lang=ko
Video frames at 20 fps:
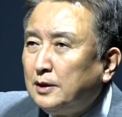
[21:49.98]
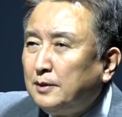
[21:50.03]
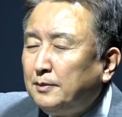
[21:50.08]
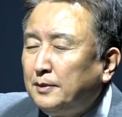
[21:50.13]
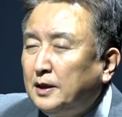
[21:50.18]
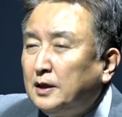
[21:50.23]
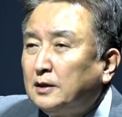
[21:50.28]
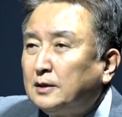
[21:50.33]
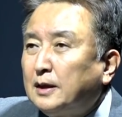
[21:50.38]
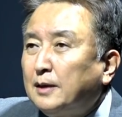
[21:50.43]

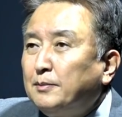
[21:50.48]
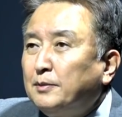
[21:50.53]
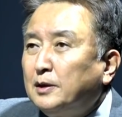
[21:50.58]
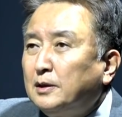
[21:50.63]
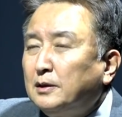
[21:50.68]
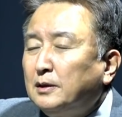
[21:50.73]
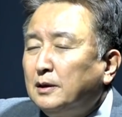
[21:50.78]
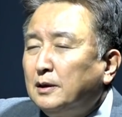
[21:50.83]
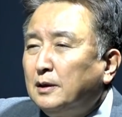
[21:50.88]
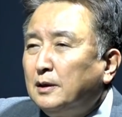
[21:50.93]

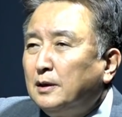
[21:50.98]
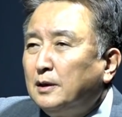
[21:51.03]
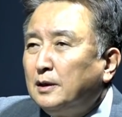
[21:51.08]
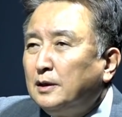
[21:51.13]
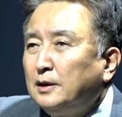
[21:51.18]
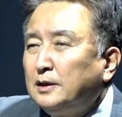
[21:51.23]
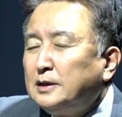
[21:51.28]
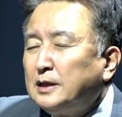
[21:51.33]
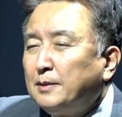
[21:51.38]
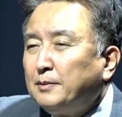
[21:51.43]
이를테면
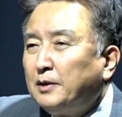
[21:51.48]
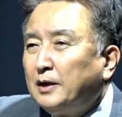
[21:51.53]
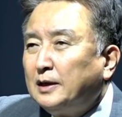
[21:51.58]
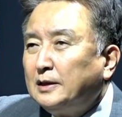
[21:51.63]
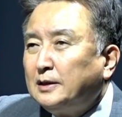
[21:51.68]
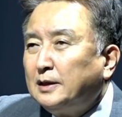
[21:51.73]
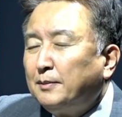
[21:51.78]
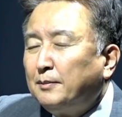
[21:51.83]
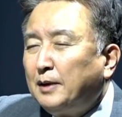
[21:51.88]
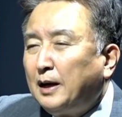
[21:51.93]

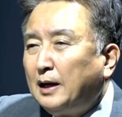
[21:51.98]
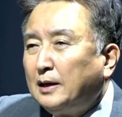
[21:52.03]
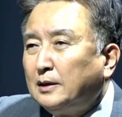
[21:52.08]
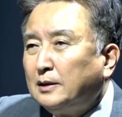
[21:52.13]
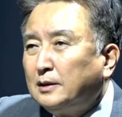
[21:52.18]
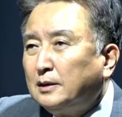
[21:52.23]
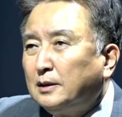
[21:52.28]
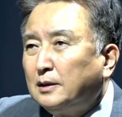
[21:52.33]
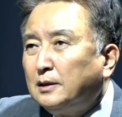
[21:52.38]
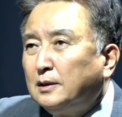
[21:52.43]
이재명한테
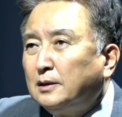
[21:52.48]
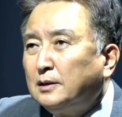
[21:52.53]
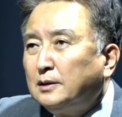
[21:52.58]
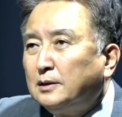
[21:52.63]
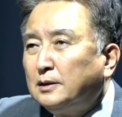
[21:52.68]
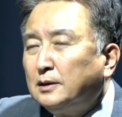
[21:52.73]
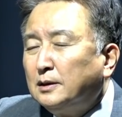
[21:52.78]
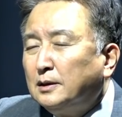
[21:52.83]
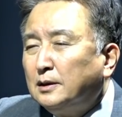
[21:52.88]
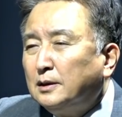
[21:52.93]
만어5%
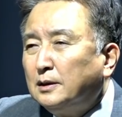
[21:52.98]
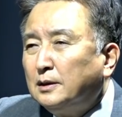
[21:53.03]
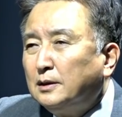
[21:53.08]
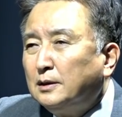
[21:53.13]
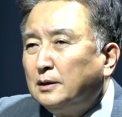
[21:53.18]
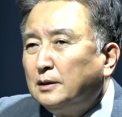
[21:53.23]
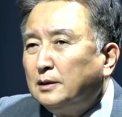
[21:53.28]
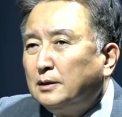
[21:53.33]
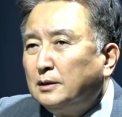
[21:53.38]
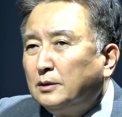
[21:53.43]

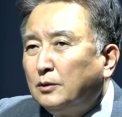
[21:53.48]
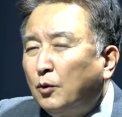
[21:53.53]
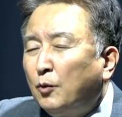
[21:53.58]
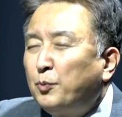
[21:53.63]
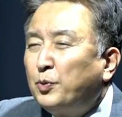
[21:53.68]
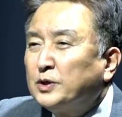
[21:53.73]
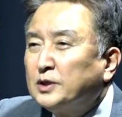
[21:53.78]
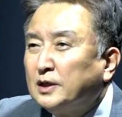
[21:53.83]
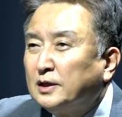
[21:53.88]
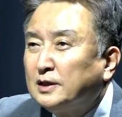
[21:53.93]
뭐
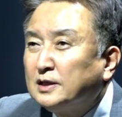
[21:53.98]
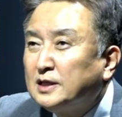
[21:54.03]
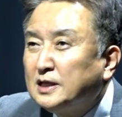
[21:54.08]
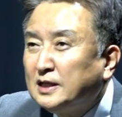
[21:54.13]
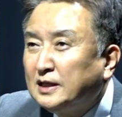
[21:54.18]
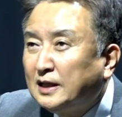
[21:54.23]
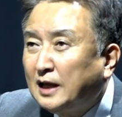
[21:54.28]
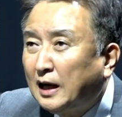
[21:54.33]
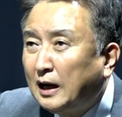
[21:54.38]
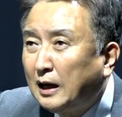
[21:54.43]

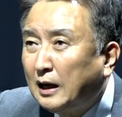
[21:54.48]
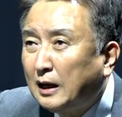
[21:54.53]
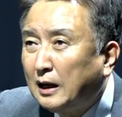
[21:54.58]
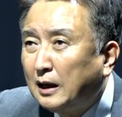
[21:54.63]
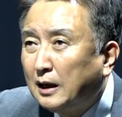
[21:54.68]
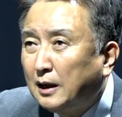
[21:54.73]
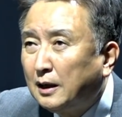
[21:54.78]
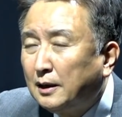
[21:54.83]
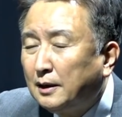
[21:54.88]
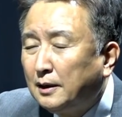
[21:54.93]
진다.
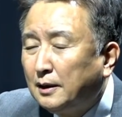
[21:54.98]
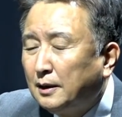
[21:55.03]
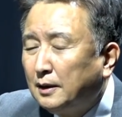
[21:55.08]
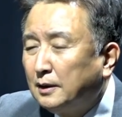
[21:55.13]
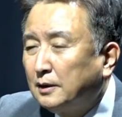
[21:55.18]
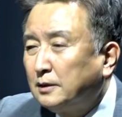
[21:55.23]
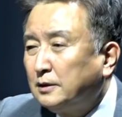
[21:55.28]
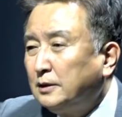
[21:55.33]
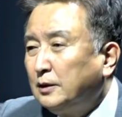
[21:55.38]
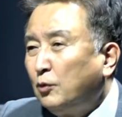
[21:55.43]
음.
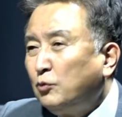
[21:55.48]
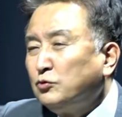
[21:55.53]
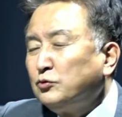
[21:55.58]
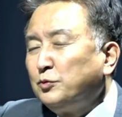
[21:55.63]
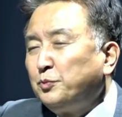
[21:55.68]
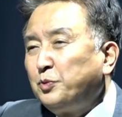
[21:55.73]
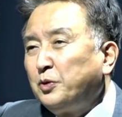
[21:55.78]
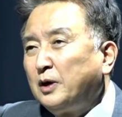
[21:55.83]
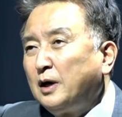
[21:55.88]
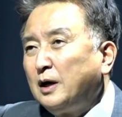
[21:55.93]
근데
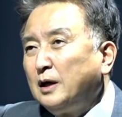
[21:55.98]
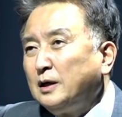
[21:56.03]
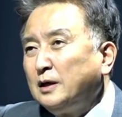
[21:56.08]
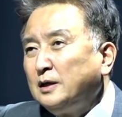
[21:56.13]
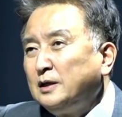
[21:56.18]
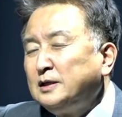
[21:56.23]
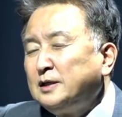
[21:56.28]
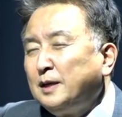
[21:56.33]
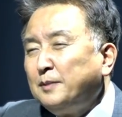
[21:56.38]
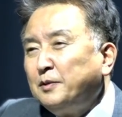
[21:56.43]
홍준표가
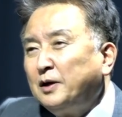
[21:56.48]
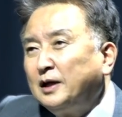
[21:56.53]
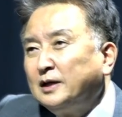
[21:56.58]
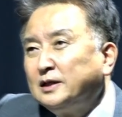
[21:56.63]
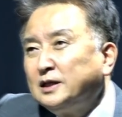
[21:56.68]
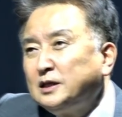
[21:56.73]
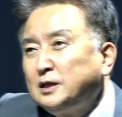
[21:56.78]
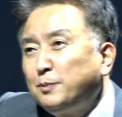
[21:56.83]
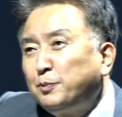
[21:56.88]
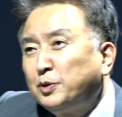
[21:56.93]

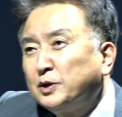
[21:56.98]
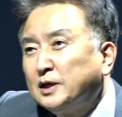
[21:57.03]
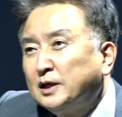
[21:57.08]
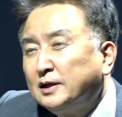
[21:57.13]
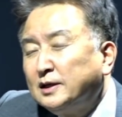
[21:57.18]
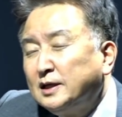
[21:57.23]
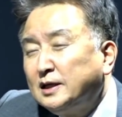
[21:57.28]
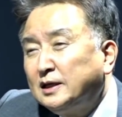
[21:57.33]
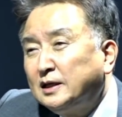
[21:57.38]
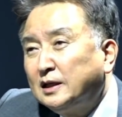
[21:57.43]
이재명한테
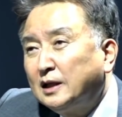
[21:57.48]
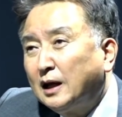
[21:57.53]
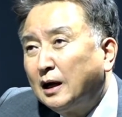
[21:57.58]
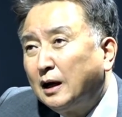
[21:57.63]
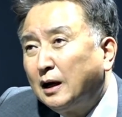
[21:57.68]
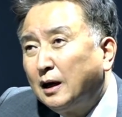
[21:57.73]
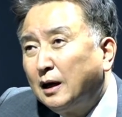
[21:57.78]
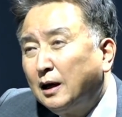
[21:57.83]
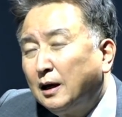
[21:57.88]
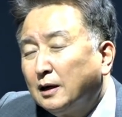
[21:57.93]
10% 이긴다.
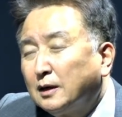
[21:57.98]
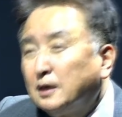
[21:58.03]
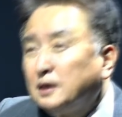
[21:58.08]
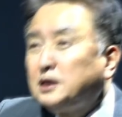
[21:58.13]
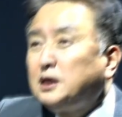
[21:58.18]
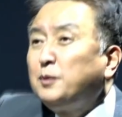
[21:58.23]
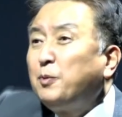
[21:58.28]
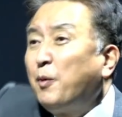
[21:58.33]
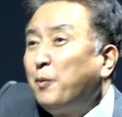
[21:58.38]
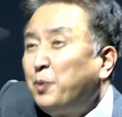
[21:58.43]
네. 그
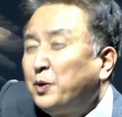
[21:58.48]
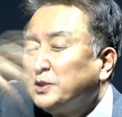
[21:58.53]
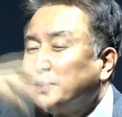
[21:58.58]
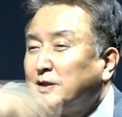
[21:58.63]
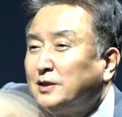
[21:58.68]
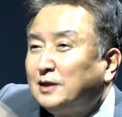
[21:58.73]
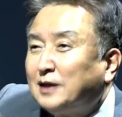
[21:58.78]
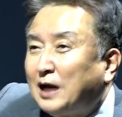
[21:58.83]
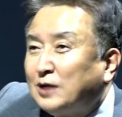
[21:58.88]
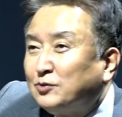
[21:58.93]

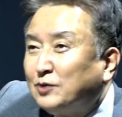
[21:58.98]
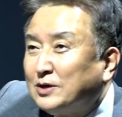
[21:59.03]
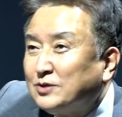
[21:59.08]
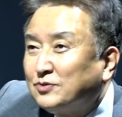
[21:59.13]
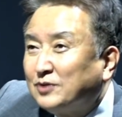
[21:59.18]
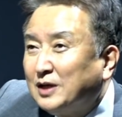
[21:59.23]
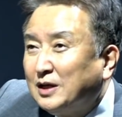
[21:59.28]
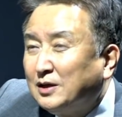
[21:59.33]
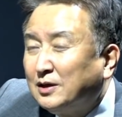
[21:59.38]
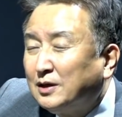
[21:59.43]
15%를 가져갈
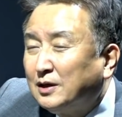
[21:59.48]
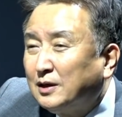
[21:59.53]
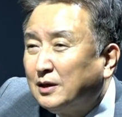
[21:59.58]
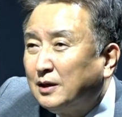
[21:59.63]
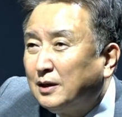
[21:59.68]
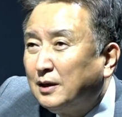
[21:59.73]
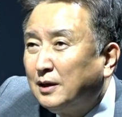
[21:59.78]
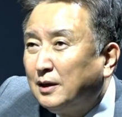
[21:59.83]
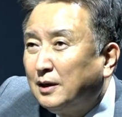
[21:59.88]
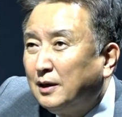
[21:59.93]
수가 있는 거예요.
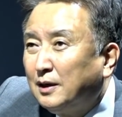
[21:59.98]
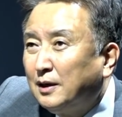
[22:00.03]
네.